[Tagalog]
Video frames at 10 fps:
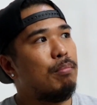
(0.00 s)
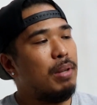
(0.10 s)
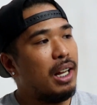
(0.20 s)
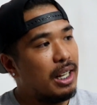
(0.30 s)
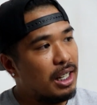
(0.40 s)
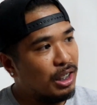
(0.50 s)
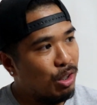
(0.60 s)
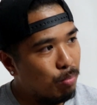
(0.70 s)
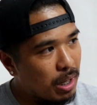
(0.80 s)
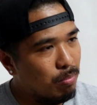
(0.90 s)
pinanganak
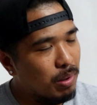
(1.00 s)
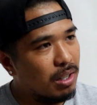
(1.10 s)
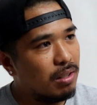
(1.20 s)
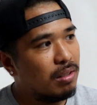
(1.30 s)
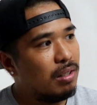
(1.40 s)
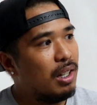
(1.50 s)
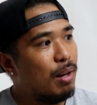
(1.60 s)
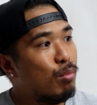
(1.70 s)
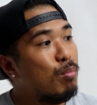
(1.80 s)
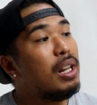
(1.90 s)
yung baby ko,
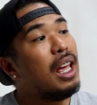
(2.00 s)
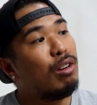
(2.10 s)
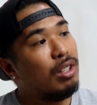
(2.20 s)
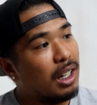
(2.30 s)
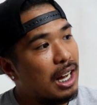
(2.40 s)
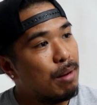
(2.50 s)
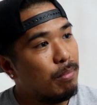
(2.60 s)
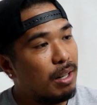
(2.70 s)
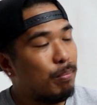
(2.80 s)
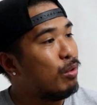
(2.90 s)
bumili ako ng
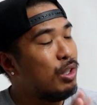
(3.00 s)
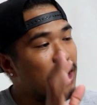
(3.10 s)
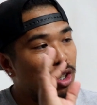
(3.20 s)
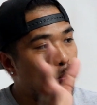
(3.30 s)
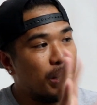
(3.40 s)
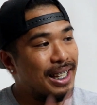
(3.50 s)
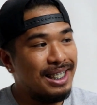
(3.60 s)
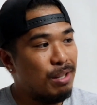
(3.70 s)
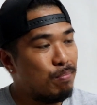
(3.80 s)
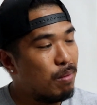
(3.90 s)
camera pero hindi ko pa
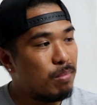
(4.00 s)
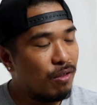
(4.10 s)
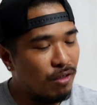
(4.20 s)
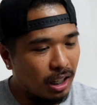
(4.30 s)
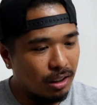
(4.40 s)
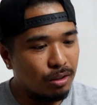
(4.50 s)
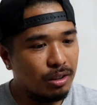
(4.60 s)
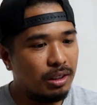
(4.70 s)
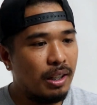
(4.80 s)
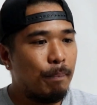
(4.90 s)
naisipang mag-vlog
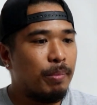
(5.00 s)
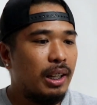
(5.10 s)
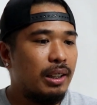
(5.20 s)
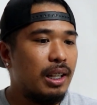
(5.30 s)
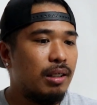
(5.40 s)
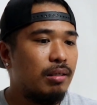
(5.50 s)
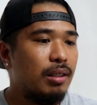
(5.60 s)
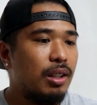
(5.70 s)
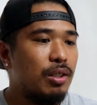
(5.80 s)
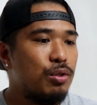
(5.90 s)
nun. Then,
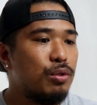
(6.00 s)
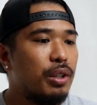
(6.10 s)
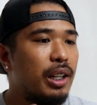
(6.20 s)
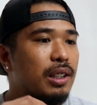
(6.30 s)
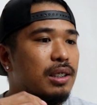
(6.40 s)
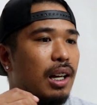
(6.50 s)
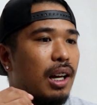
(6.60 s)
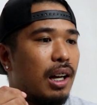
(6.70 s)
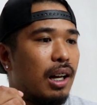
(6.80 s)
during sa